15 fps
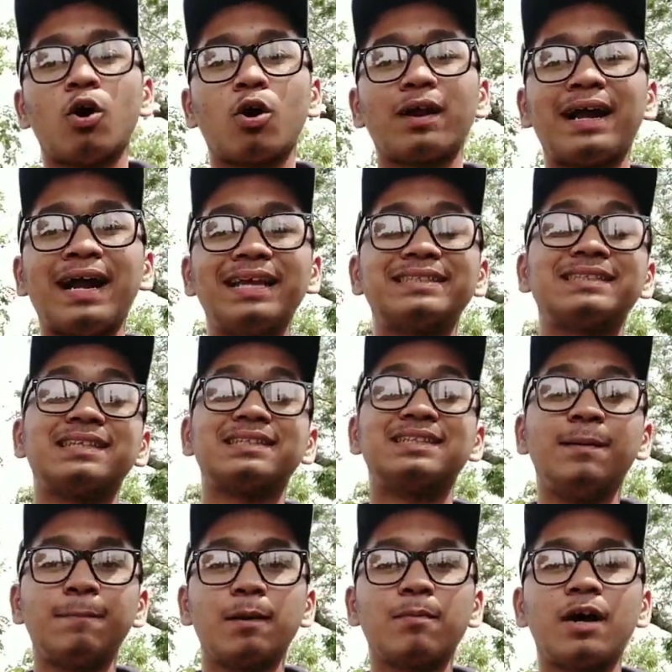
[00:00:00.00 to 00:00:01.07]
और गाइस
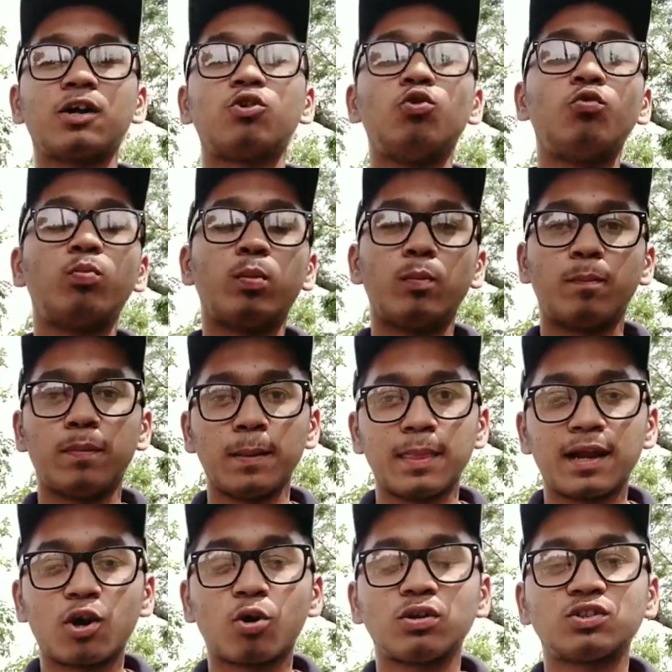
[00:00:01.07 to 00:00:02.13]
सिंपल मार्क टू
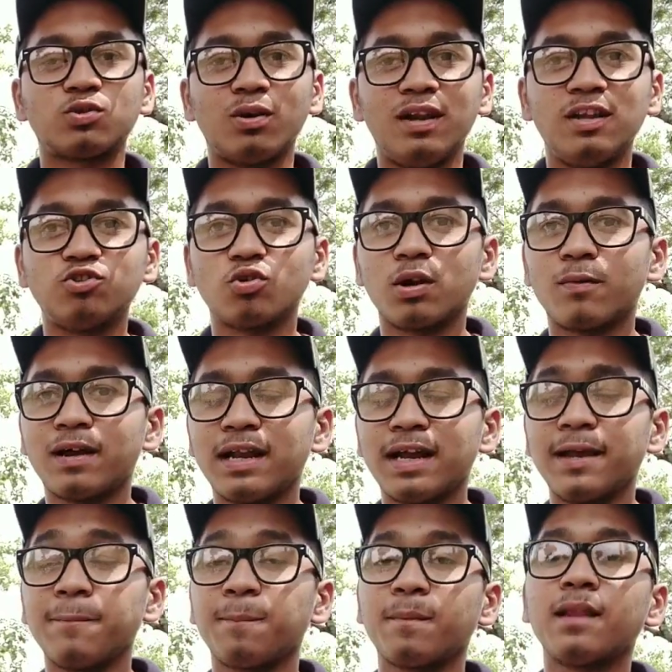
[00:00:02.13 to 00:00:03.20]
पंद्रह अगस्त को रिलीज़ होने वाला
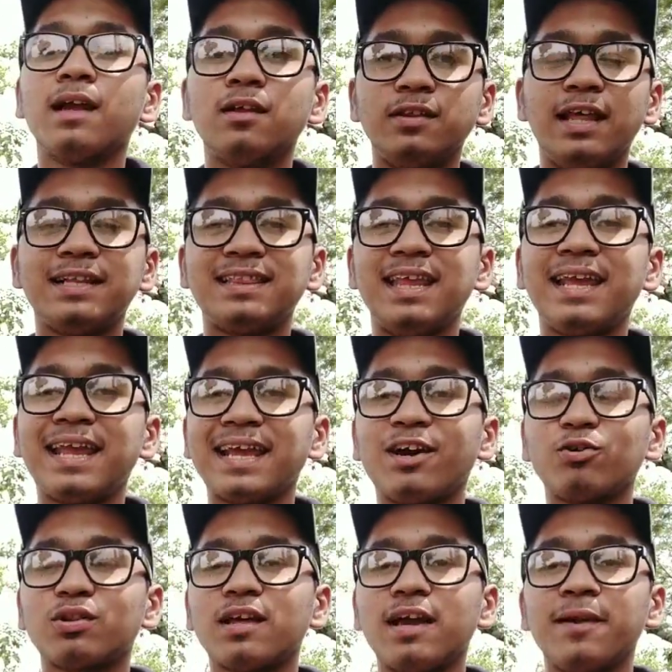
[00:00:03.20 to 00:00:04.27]
है देखते क्या
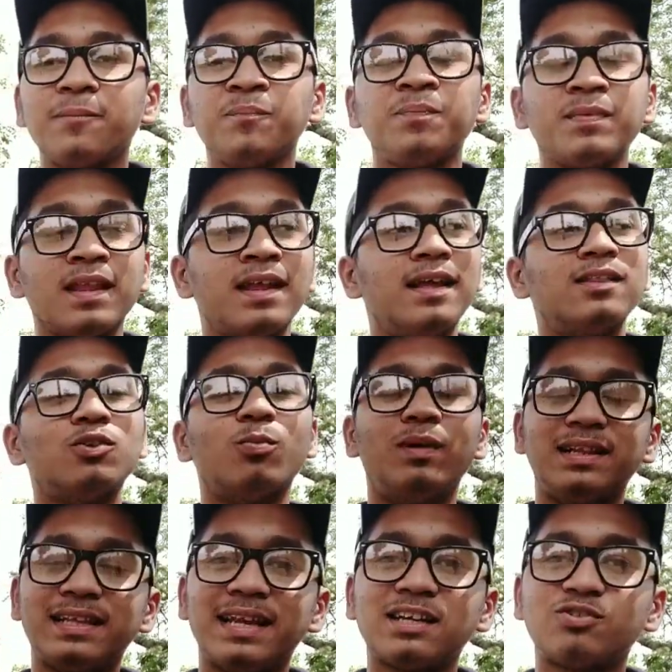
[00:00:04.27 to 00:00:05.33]
होता है तो
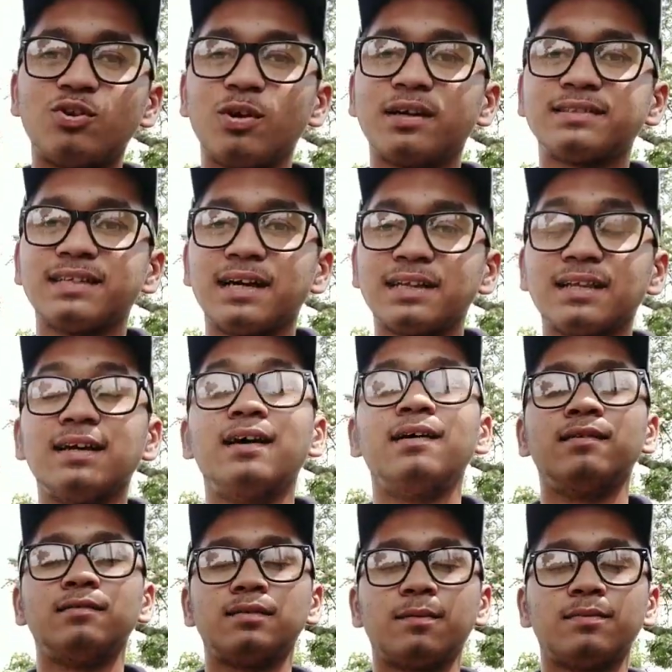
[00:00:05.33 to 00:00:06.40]
मिलते हैं नेक्स्ट वीडियो के साथ
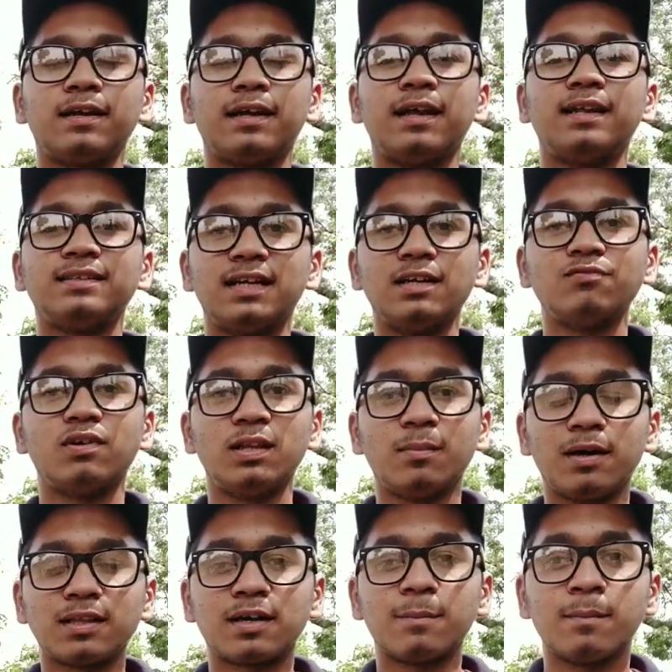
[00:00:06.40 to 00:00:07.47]
तब तक के लिए जाएंगे
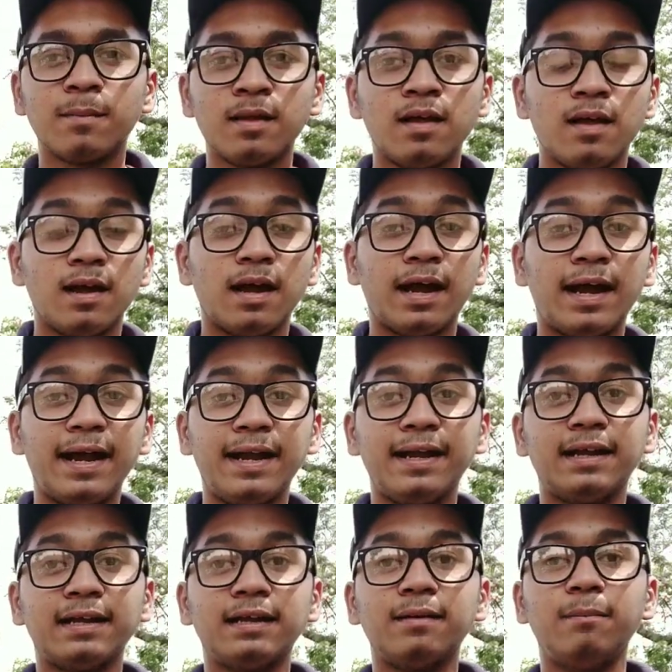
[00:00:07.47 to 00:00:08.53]
हिंद मातरम
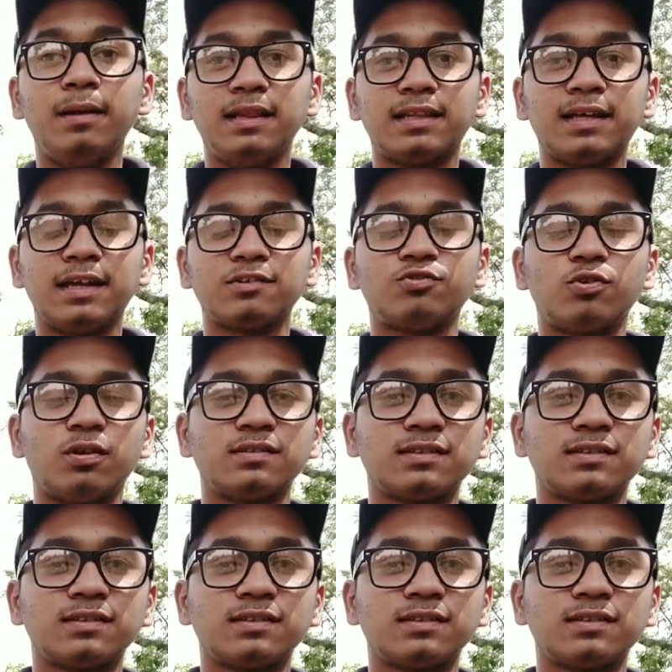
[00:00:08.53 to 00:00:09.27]
एंड मिलते हैं नेक्स्ट वीडियो